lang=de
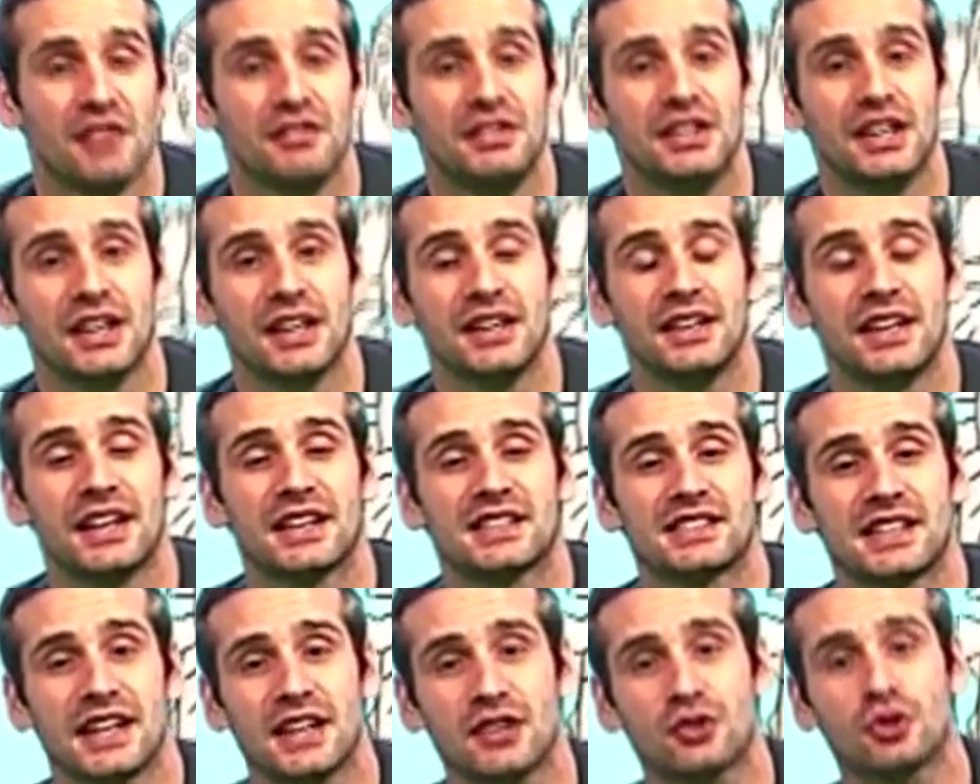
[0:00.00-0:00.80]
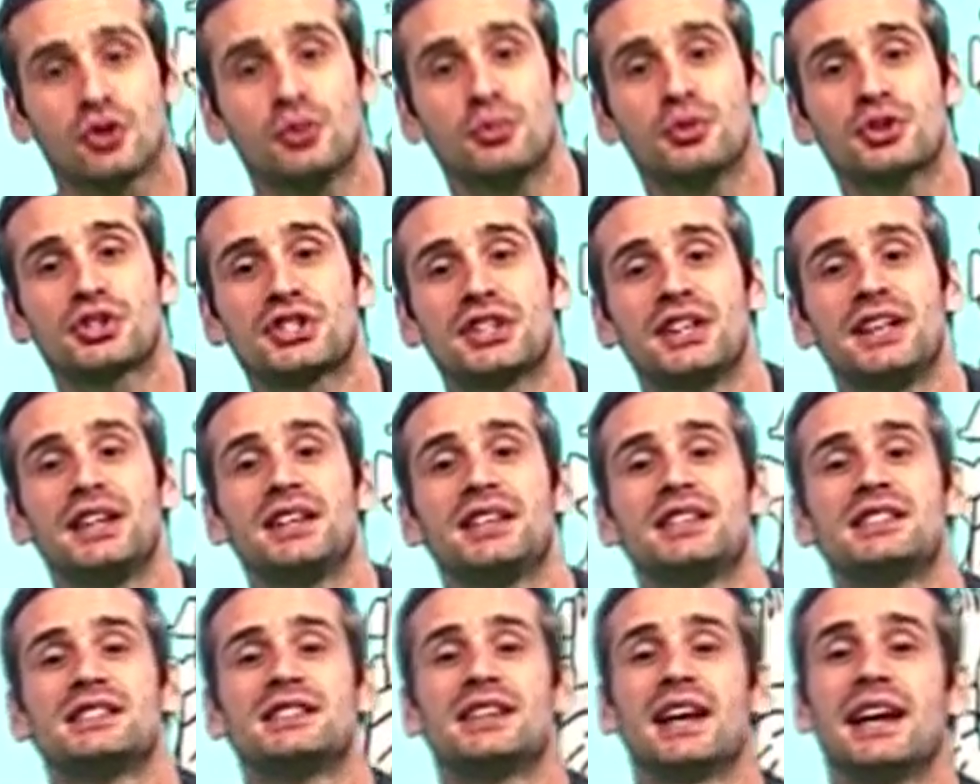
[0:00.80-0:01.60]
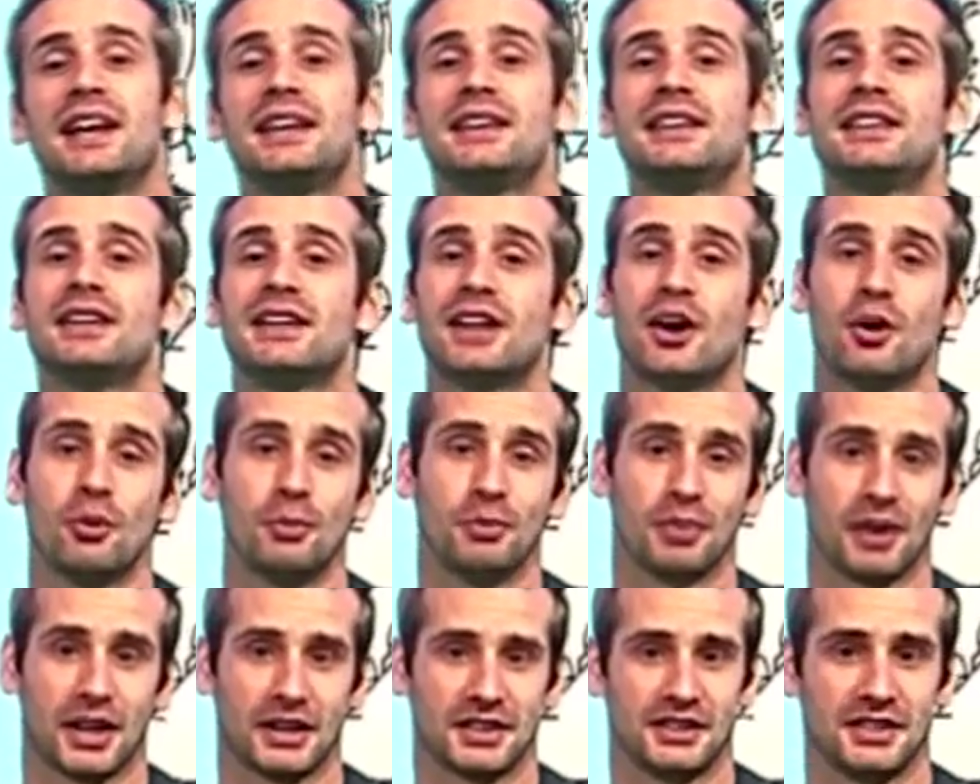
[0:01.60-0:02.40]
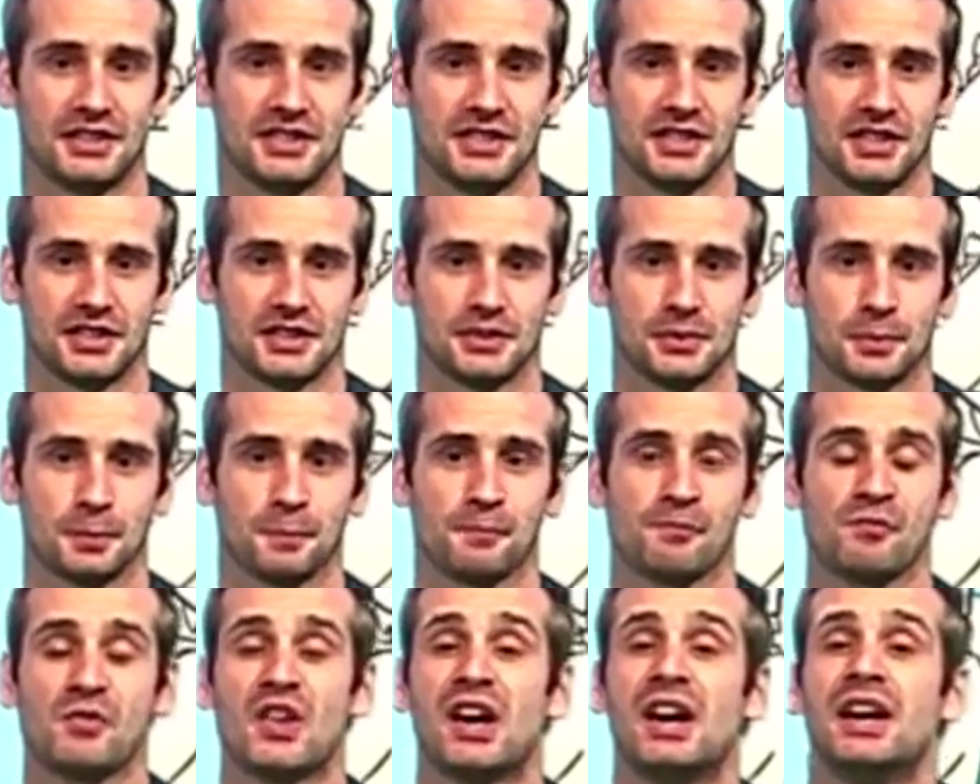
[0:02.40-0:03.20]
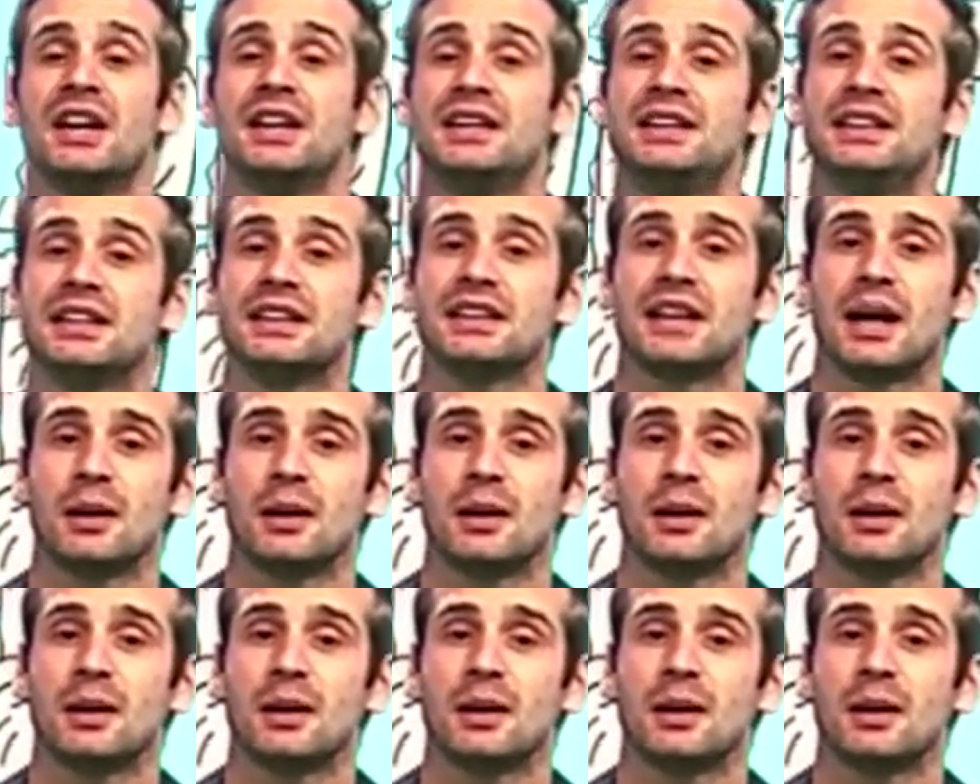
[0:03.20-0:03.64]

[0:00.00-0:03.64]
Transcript: wie er in der Zentrummoschee seinen Glauben praktiziert hier